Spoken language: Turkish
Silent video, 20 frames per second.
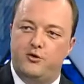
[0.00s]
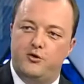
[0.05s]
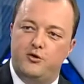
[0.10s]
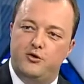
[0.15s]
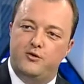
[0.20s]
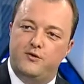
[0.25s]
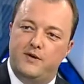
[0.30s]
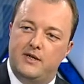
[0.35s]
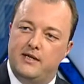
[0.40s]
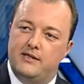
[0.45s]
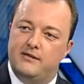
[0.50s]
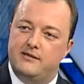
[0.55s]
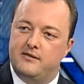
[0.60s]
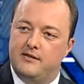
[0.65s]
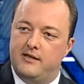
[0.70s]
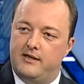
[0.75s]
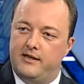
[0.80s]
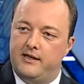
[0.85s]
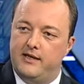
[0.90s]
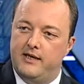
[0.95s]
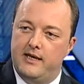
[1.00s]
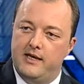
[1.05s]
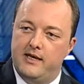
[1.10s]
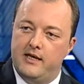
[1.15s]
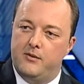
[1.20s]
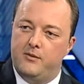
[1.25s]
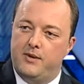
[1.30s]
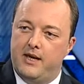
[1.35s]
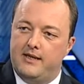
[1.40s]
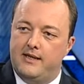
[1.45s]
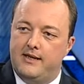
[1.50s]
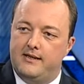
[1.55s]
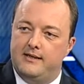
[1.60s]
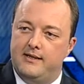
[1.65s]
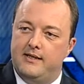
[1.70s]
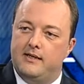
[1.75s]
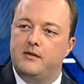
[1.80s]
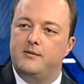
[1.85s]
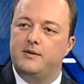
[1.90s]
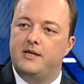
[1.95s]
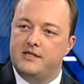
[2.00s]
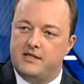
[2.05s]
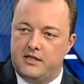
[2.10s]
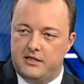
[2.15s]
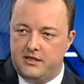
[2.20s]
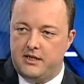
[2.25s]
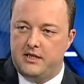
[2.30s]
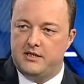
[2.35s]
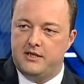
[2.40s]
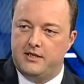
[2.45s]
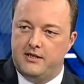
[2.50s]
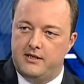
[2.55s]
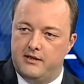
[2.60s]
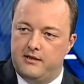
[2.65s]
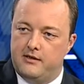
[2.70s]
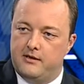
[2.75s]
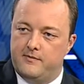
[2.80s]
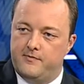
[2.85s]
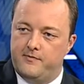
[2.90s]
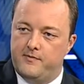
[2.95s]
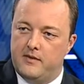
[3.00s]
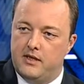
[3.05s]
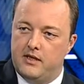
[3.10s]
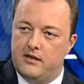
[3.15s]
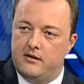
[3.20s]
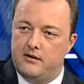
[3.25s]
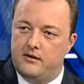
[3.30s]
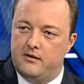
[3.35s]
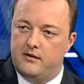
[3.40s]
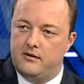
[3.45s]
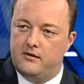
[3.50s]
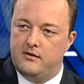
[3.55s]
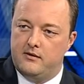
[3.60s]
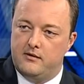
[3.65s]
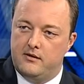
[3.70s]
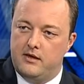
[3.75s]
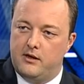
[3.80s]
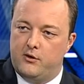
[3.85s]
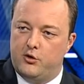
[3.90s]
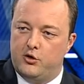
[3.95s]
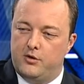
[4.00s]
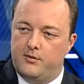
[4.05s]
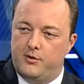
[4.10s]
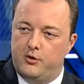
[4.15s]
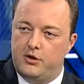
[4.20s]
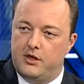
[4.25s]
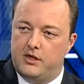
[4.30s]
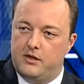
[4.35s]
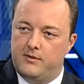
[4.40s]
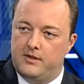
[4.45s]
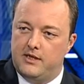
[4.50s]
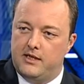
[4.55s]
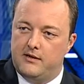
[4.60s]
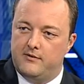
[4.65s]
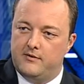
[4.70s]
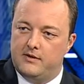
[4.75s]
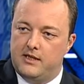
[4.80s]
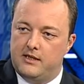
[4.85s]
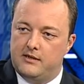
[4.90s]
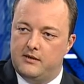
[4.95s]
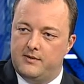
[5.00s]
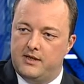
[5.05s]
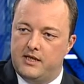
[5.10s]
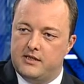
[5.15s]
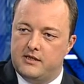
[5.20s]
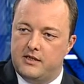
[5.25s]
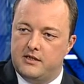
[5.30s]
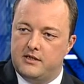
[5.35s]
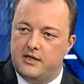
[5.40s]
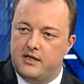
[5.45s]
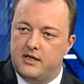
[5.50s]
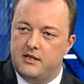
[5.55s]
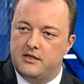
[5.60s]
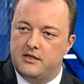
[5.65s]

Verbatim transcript: görüş var. Aslında hani beklentiler de biraz aşağı çekildi. Ee, evet. e, ekonomi yönetimi tarafından Babacan, da biraz evet. aşağıya